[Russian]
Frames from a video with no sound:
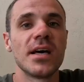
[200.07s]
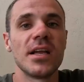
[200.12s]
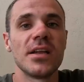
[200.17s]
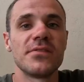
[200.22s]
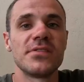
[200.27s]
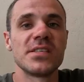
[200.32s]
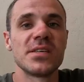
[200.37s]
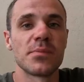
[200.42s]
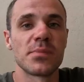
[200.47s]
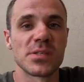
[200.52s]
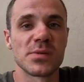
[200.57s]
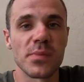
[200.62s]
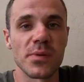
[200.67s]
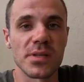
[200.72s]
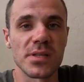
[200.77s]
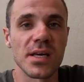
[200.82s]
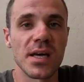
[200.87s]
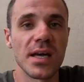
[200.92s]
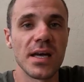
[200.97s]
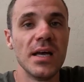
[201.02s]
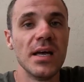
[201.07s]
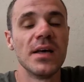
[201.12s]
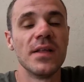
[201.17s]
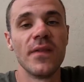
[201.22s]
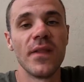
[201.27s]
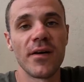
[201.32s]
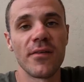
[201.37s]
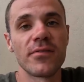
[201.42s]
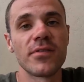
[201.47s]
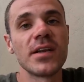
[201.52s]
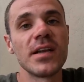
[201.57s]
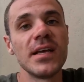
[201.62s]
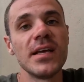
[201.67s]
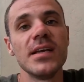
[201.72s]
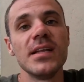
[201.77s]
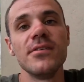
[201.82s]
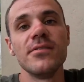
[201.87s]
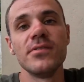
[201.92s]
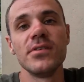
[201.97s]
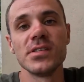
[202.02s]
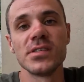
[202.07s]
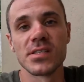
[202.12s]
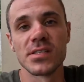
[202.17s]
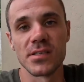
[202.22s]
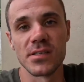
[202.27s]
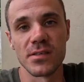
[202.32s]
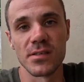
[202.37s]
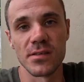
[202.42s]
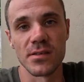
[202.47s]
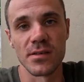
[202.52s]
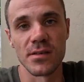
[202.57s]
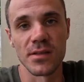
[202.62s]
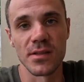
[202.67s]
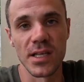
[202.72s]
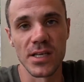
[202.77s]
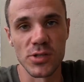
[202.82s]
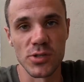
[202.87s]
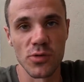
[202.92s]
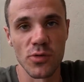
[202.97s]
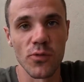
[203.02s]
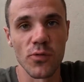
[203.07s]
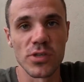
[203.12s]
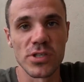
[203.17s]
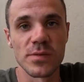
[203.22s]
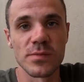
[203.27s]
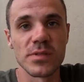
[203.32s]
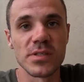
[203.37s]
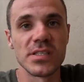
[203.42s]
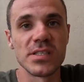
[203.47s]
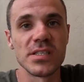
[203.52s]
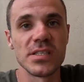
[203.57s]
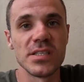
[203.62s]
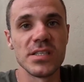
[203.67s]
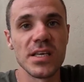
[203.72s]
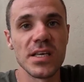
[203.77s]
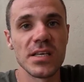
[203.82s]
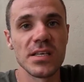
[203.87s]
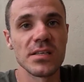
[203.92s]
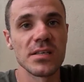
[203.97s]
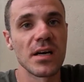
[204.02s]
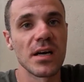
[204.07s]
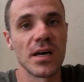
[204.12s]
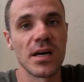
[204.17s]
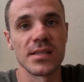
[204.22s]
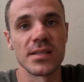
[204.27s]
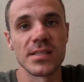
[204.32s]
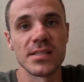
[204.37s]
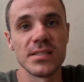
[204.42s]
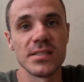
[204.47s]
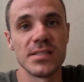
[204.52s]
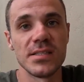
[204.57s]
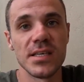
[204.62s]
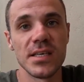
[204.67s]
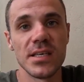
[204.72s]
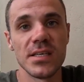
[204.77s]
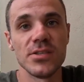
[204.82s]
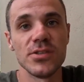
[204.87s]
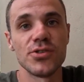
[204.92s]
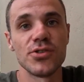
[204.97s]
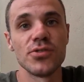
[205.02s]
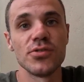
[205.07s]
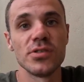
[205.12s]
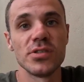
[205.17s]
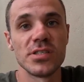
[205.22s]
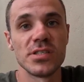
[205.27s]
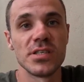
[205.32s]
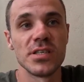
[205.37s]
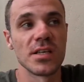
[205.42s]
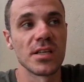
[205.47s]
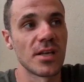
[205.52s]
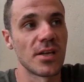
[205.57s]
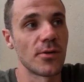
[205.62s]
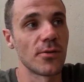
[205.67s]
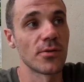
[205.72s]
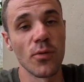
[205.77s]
дали все паспорта, нам вклеили визы на 180 дней, а на детей ничего не сделали.